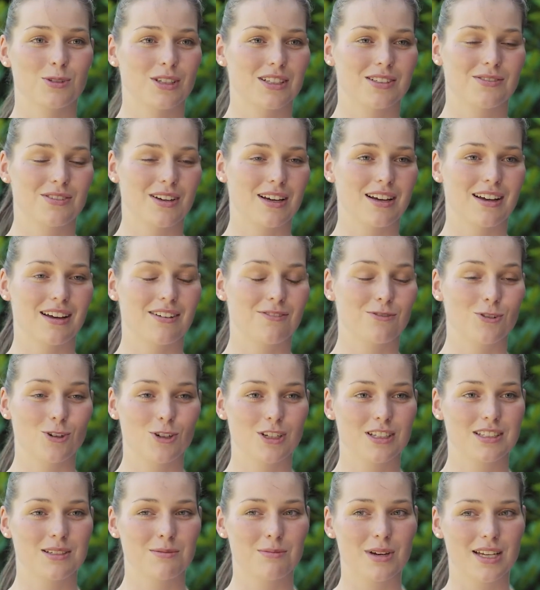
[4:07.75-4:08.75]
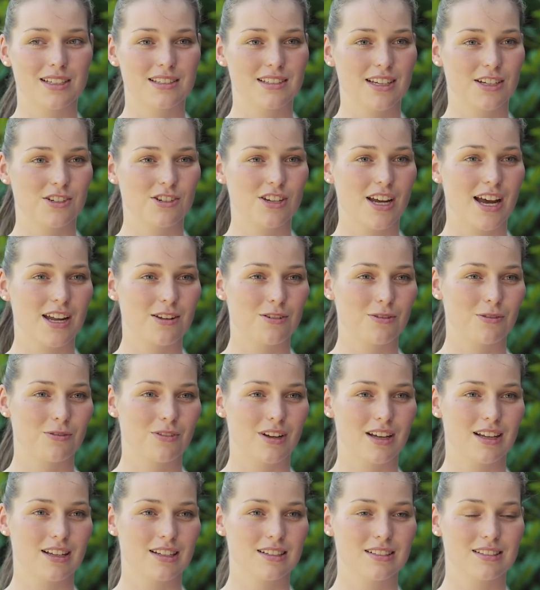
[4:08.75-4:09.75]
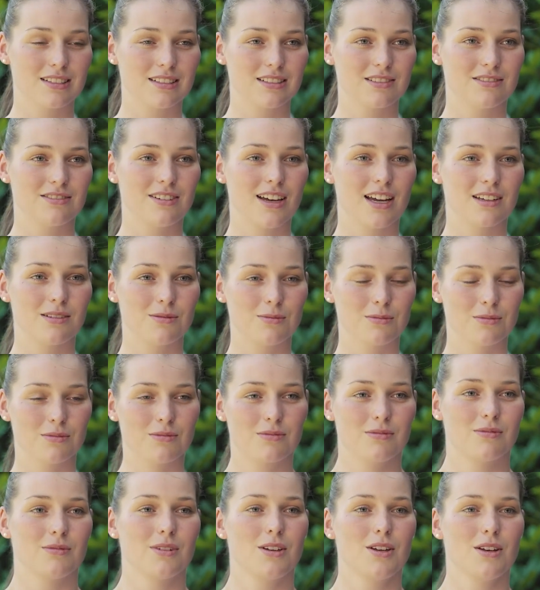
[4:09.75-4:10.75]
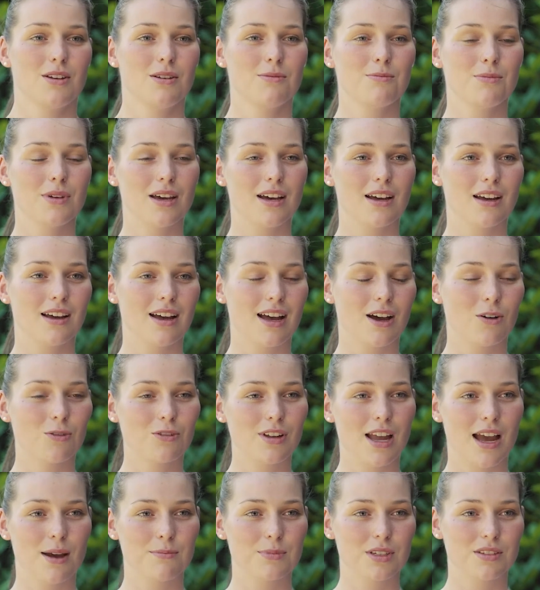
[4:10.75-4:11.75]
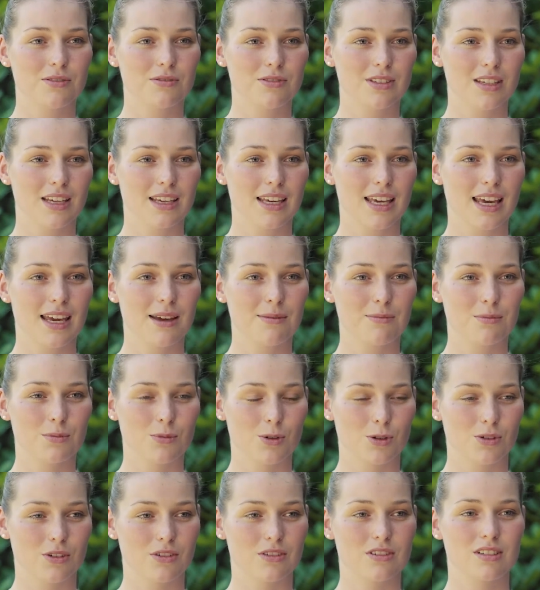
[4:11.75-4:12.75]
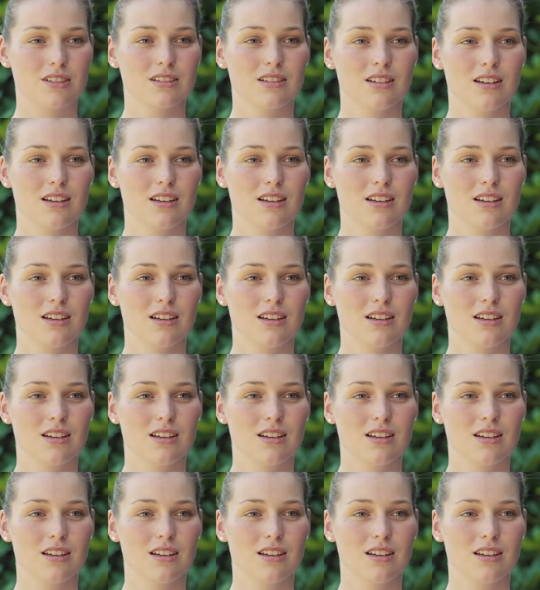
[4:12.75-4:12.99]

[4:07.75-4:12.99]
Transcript: Und das war wirklich die beste Entscheidung, weil die Pferde mir unheimlich viel geben und